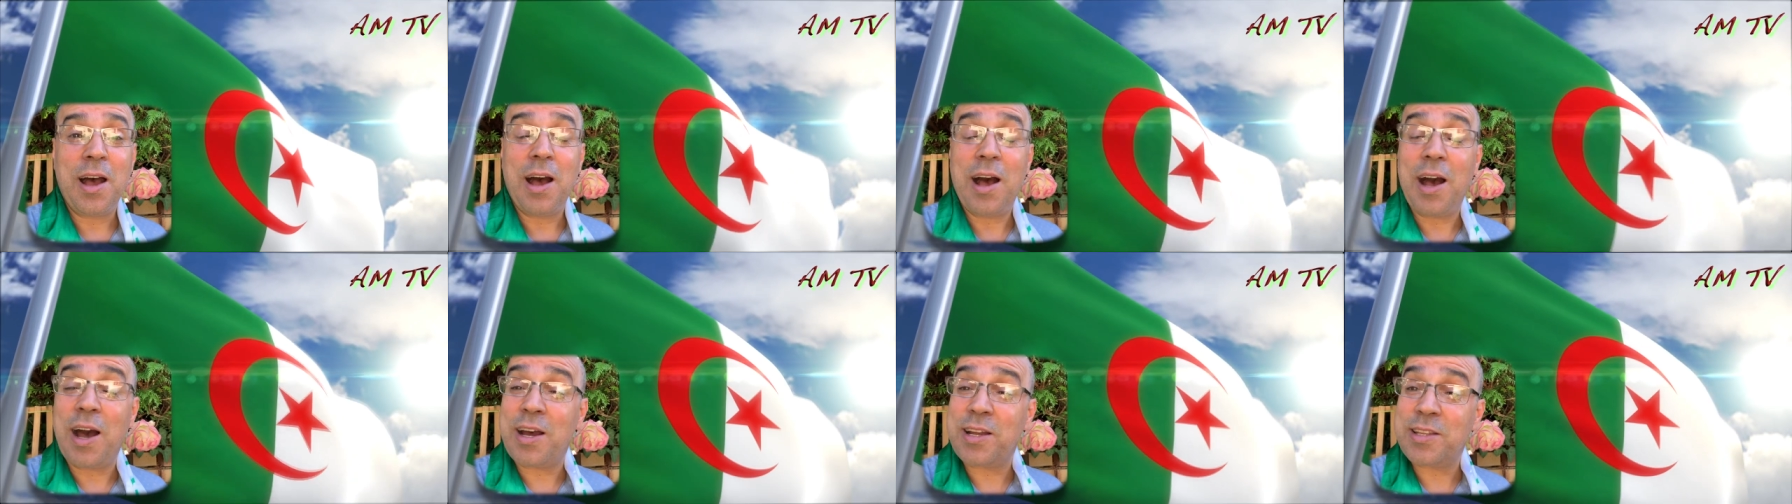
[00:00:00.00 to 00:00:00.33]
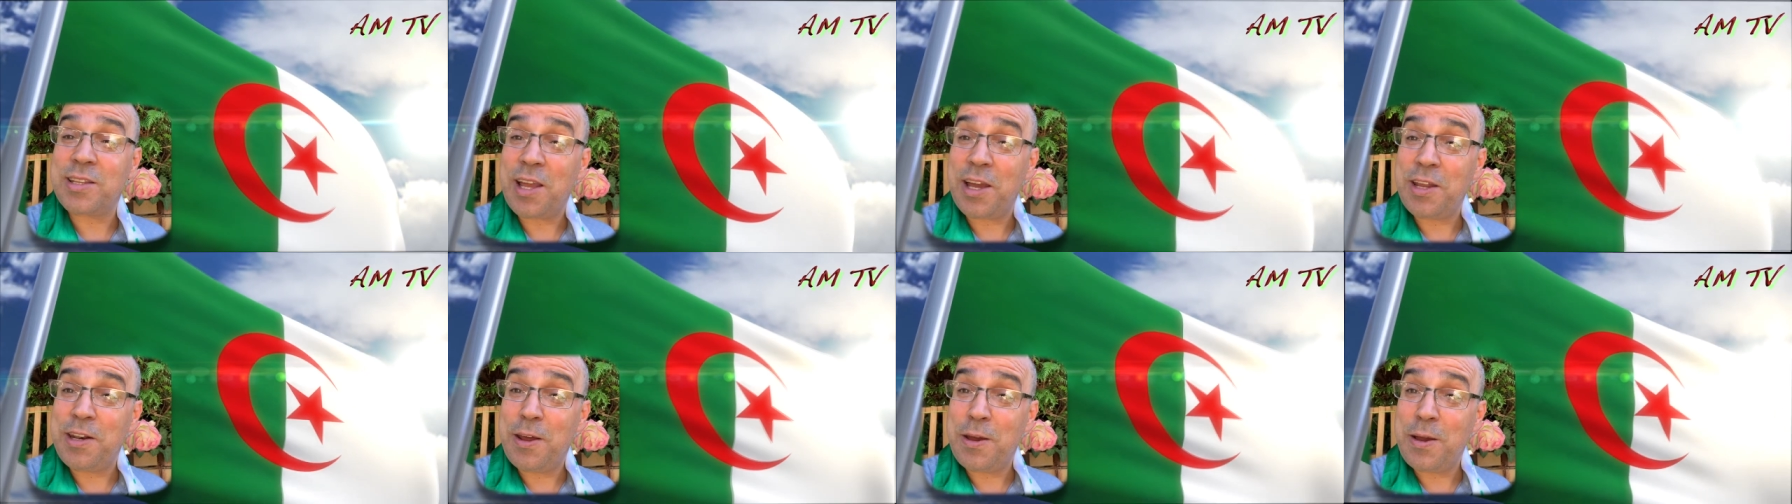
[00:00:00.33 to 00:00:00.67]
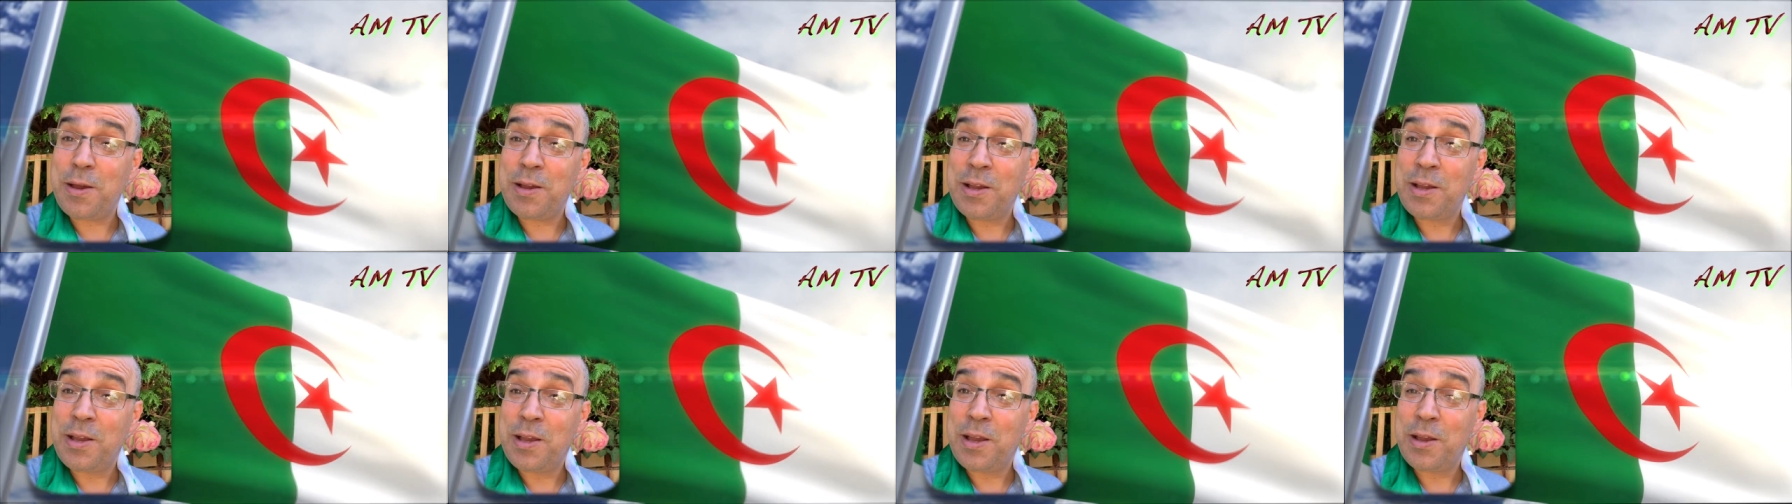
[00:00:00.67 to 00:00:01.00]

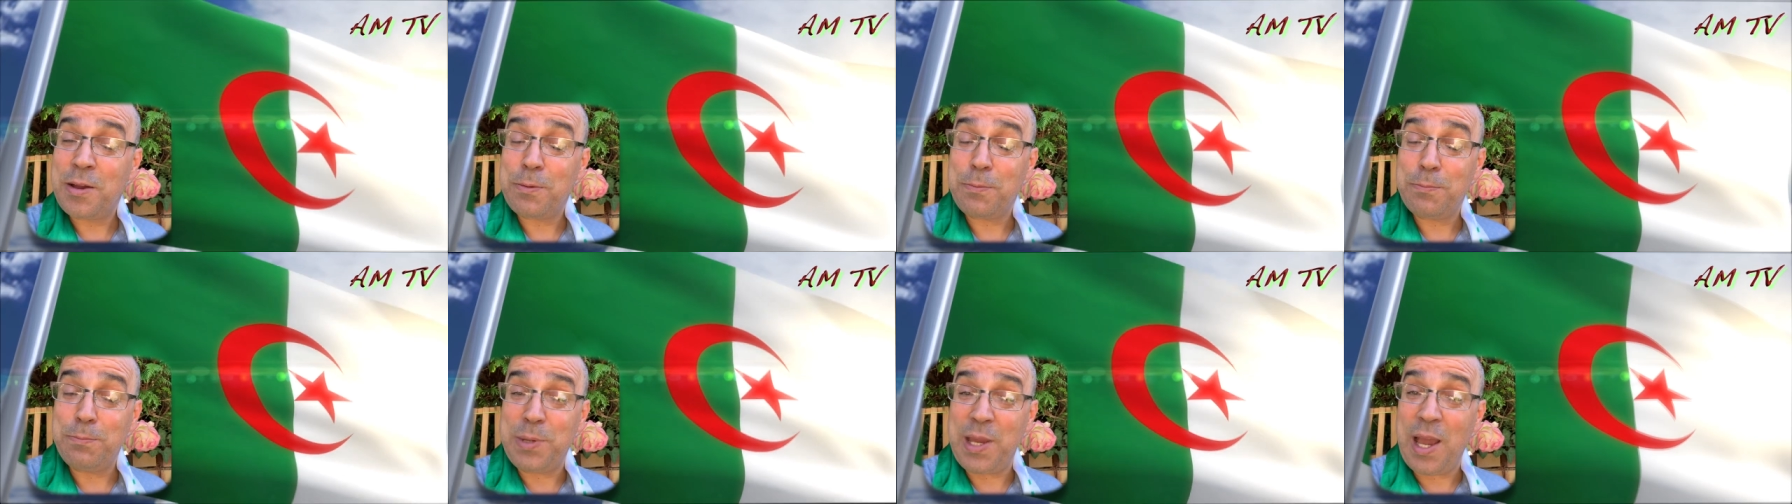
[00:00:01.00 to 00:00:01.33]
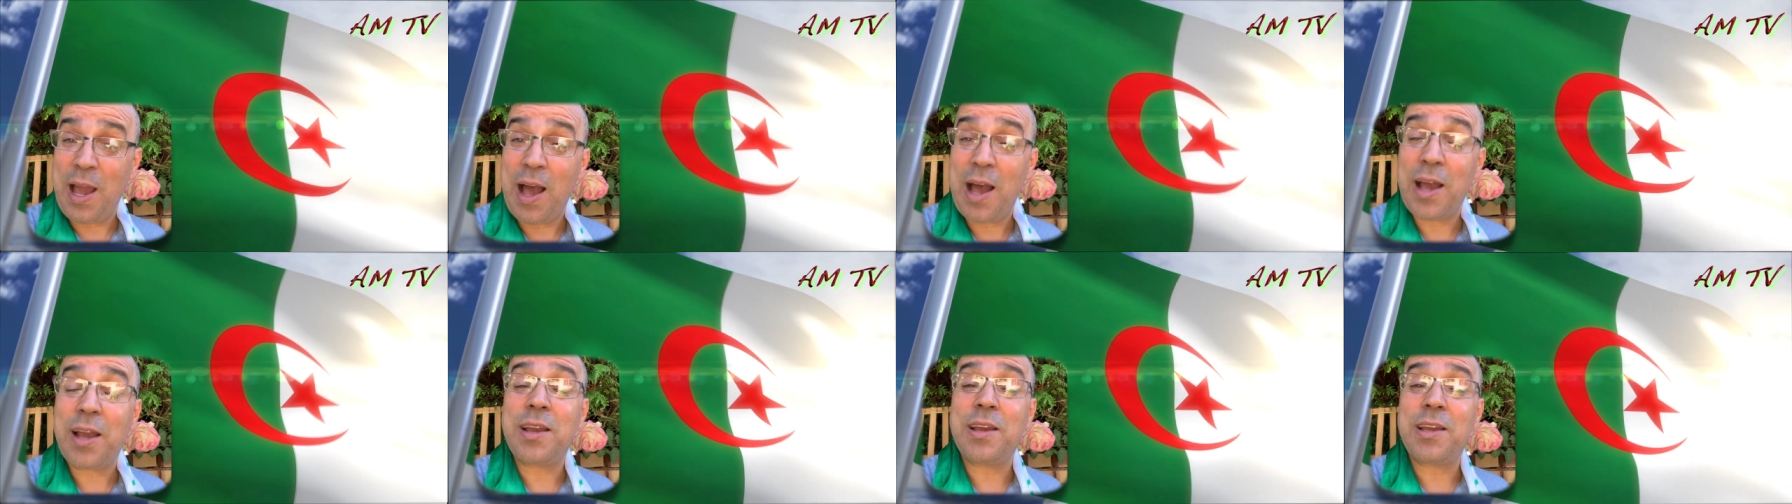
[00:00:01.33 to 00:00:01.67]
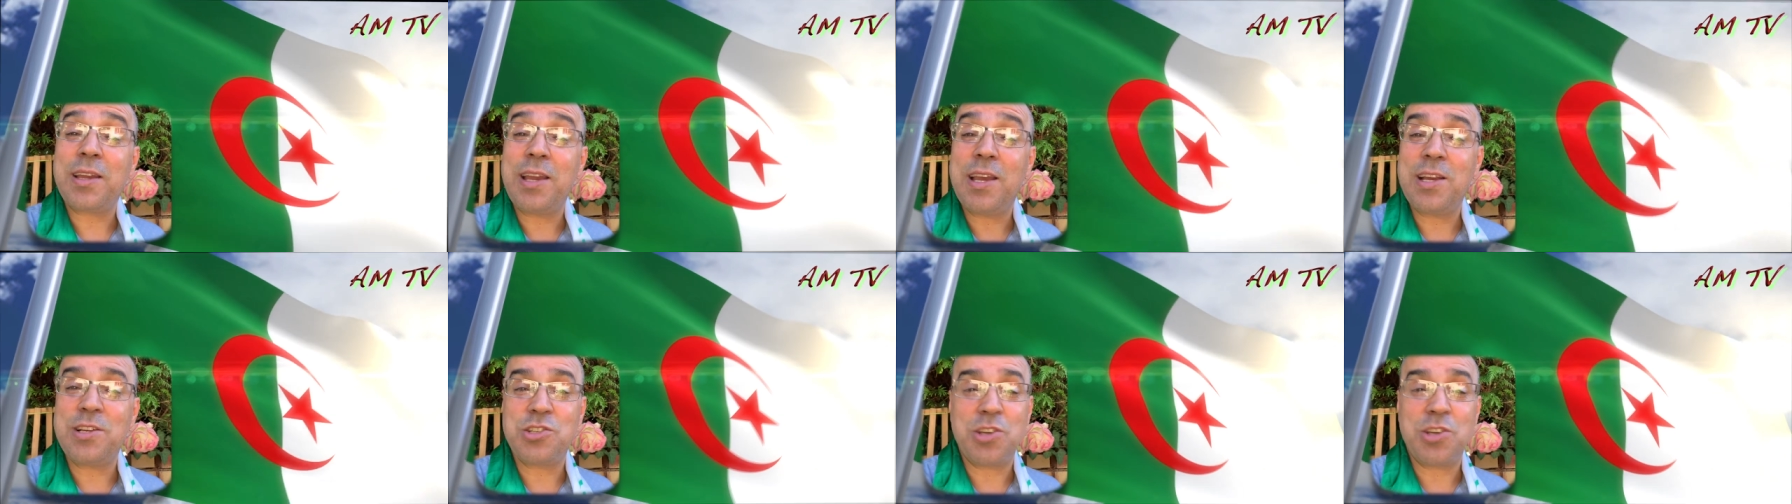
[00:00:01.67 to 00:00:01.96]
أخطأنا بحقها